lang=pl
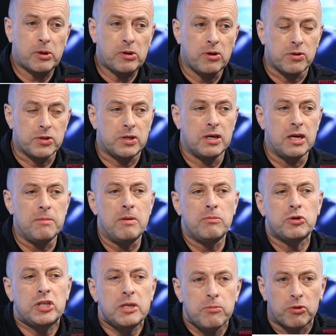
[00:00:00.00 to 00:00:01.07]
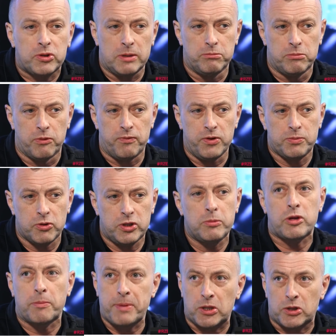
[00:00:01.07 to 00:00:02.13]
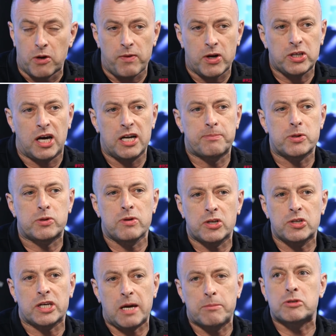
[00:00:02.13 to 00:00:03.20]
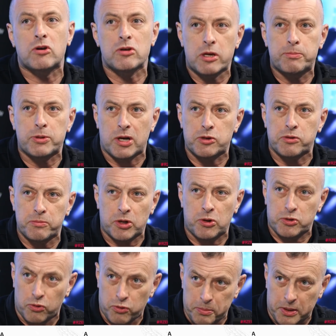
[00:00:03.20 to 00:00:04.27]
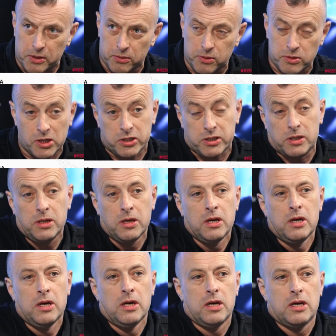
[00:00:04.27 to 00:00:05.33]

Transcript: i to jest niepokojące i my musimy o tym mówić, musimy to piętnować, ale po prostu ja czekam, że oni przekroczą Rubikon, to znaczy